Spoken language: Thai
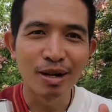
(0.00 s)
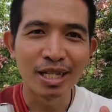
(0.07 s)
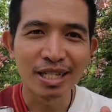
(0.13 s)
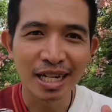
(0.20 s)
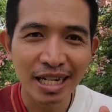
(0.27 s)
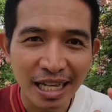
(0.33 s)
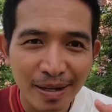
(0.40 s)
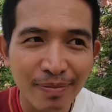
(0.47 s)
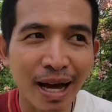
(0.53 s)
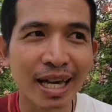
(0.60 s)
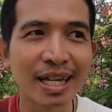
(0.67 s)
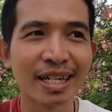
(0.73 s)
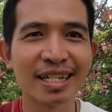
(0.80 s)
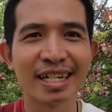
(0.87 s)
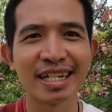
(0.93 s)
มันจะดีไหม
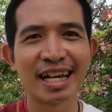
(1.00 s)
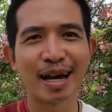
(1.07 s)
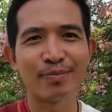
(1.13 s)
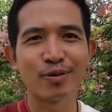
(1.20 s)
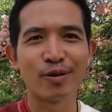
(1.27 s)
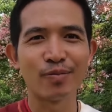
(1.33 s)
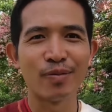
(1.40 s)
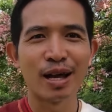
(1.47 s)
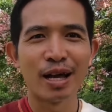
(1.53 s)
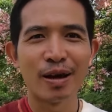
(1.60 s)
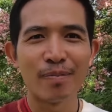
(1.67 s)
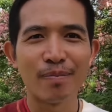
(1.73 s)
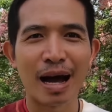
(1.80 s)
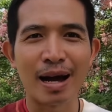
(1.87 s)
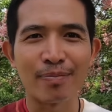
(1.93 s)
นะครับ ผม
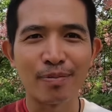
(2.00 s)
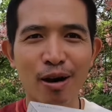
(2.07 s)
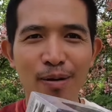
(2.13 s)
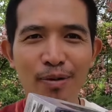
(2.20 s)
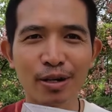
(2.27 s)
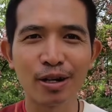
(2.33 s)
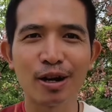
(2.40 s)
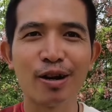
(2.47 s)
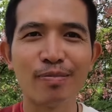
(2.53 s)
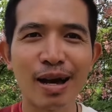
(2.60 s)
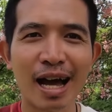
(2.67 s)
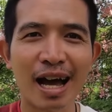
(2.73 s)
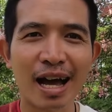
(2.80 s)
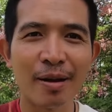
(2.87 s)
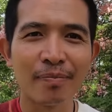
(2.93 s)
มาพร้อมแล้วก็
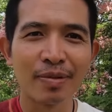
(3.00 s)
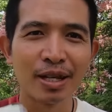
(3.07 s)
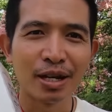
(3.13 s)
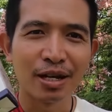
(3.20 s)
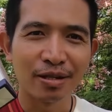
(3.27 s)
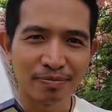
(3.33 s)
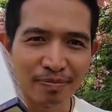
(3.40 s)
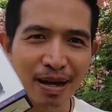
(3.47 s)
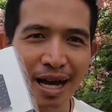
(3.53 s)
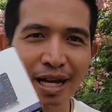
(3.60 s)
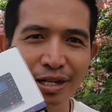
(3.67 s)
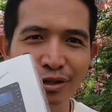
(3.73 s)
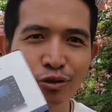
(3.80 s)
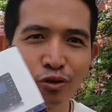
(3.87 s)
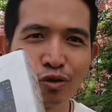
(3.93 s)
มามา
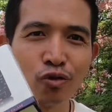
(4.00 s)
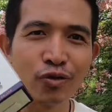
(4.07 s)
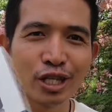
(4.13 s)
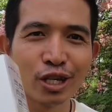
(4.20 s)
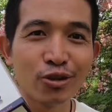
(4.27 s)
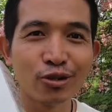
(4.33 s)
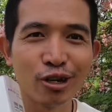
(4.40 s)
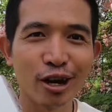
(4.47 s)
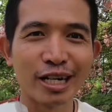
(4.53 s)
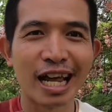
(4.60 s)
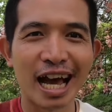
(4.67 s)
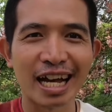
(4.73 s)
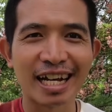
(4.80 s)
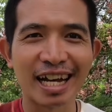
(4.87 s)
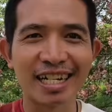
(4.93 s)
ดูวิทยุนอน
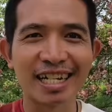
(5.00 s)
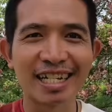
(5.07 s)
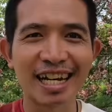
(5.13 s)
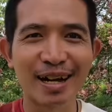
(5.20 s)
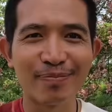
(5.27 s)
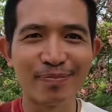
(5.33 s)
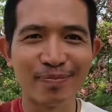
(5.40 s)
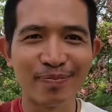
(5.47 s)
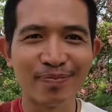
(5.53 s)
นากันนะครับ